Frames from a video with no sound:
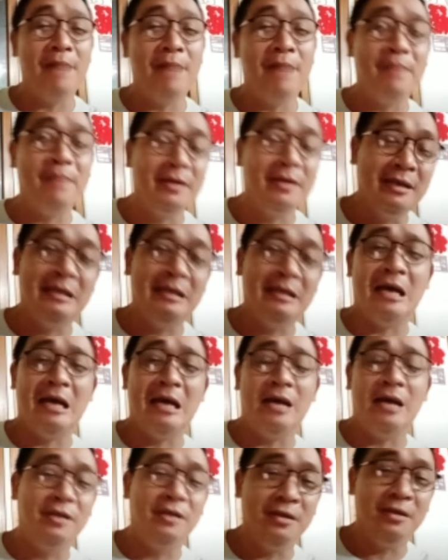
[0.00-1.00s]
Siapa
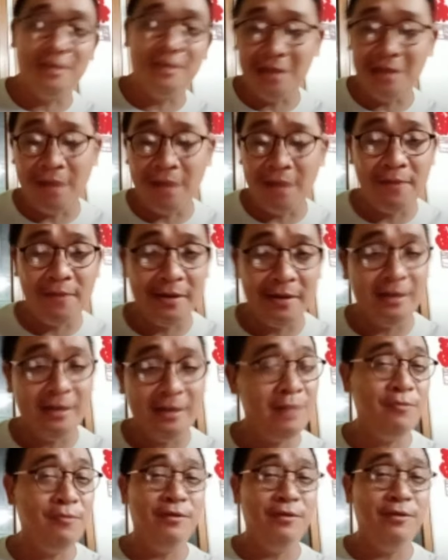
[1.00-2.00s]
kek, si ya, Acit kek,
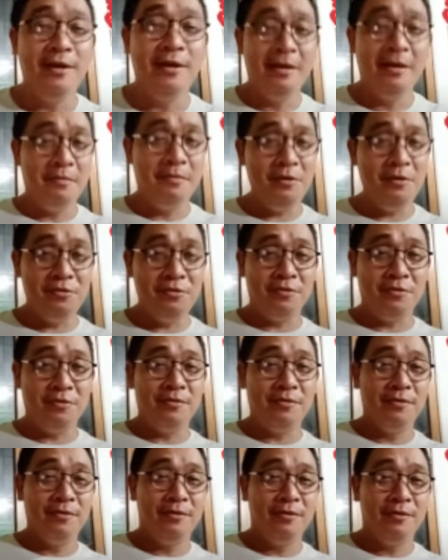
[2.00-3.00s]
siapa kek, saya
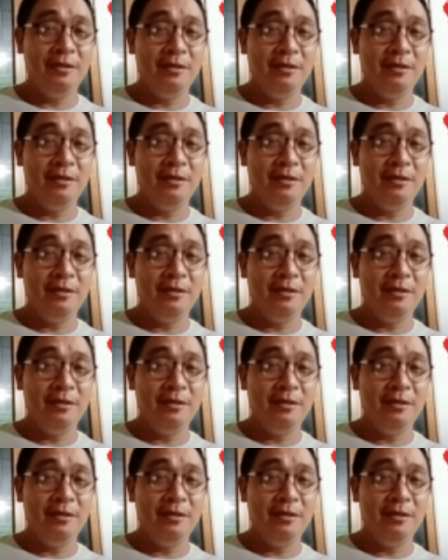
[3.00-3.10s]
bingung.